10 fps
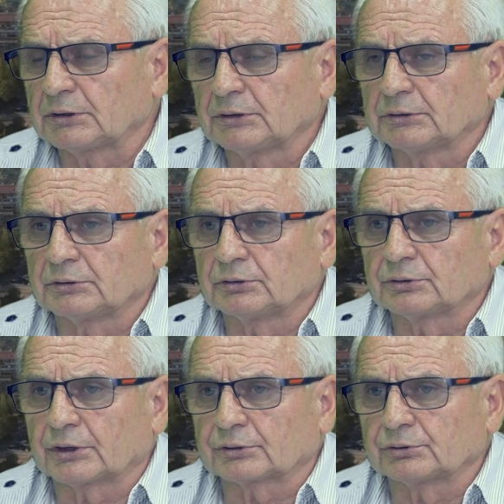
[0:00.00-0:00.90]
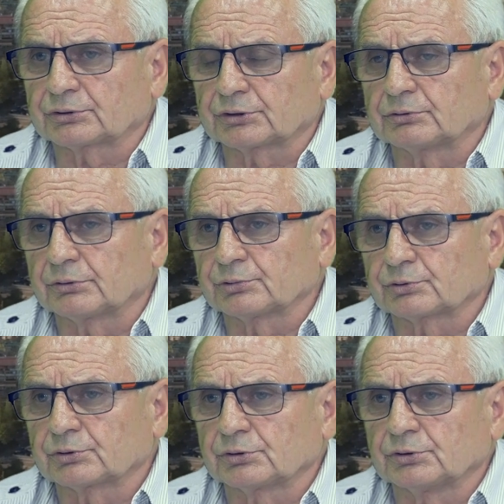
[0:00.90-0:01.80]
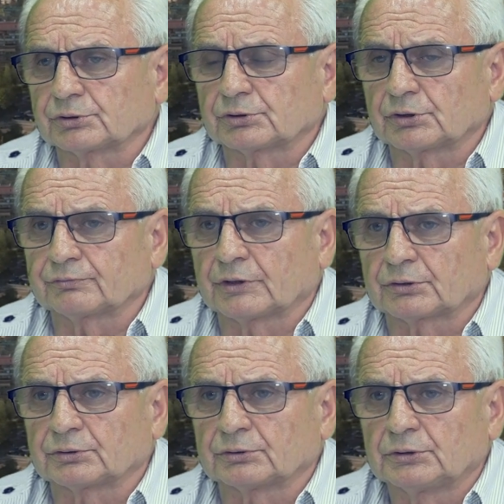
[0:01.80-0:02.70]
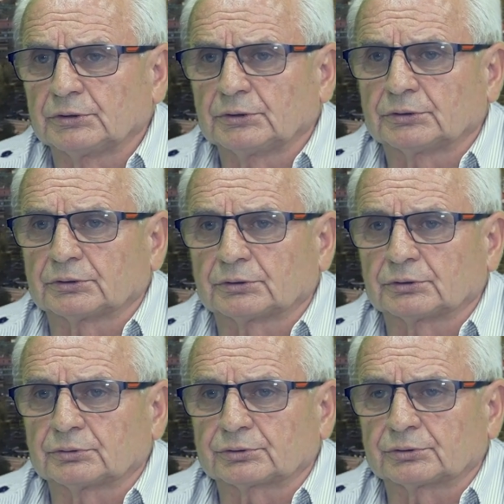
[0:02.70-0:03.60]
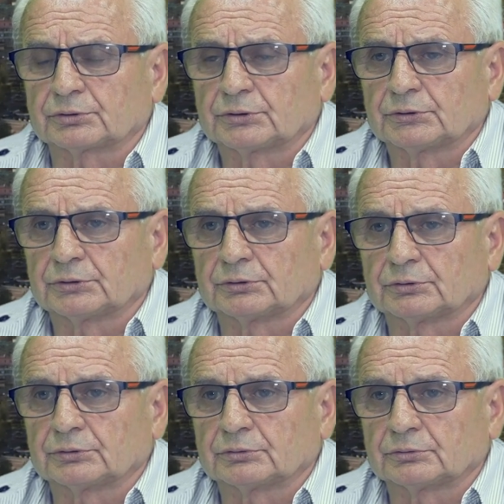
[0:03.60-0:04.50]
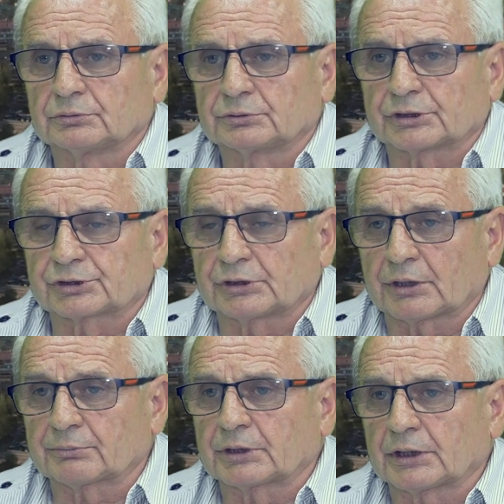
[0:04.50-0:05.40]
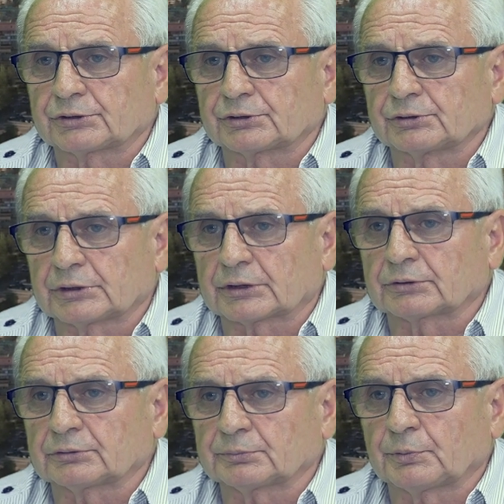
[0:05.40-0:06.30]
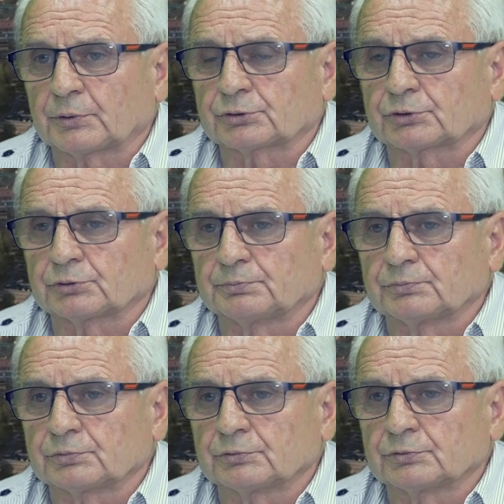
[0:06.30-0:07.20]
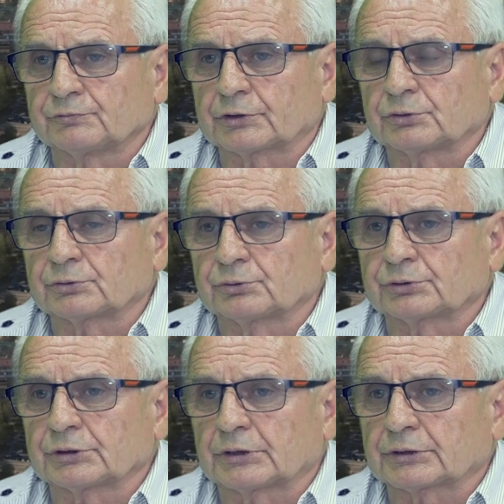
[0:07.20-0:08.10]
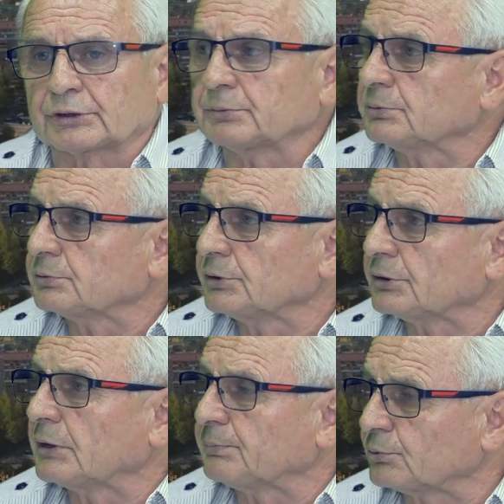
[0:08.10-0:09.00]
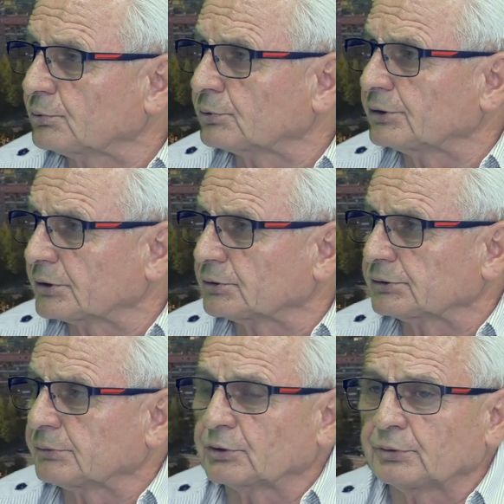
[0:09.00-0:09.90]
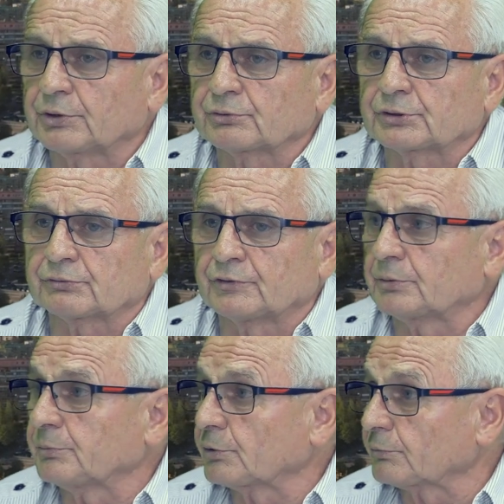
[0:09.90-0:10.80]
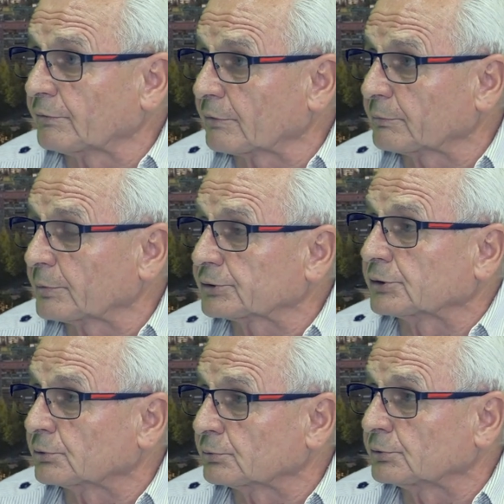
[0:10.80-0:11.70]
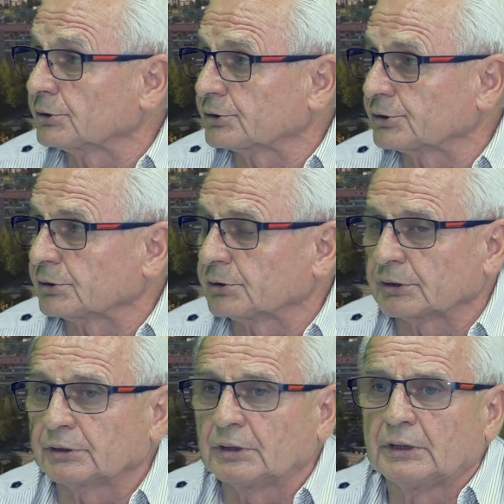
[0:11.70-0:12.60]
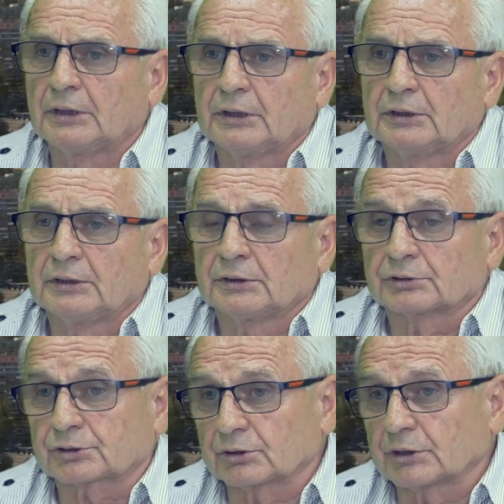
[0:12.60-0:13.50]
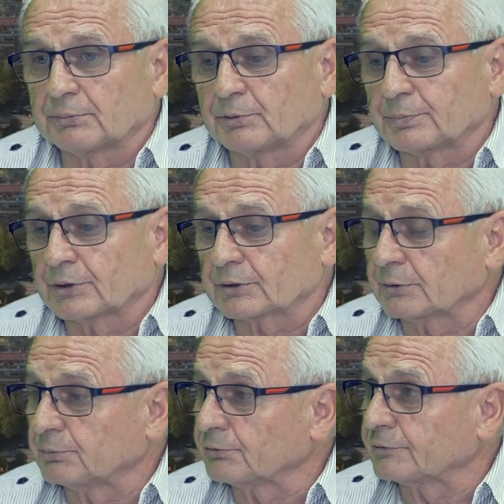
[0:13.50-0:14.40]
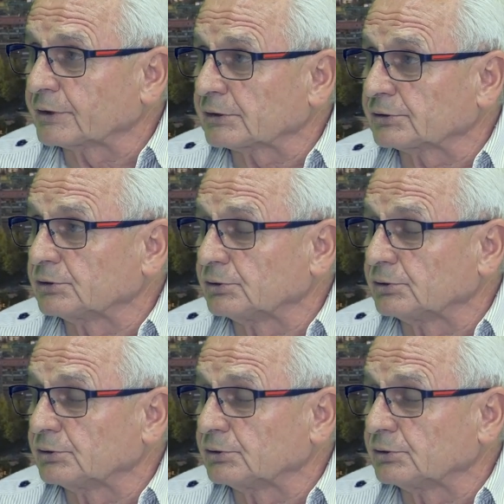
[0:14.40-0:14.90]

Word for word: No, jak doszedłem już do zdrowia, to, to Y, zaczynałem grać i tak no po prostu dwie kontuzje takie, jedna po drugiej tego samego mięśnia wyeliminowałem je z tej rundy jesiennej. Szkoda, bo piękne były wyjazdy do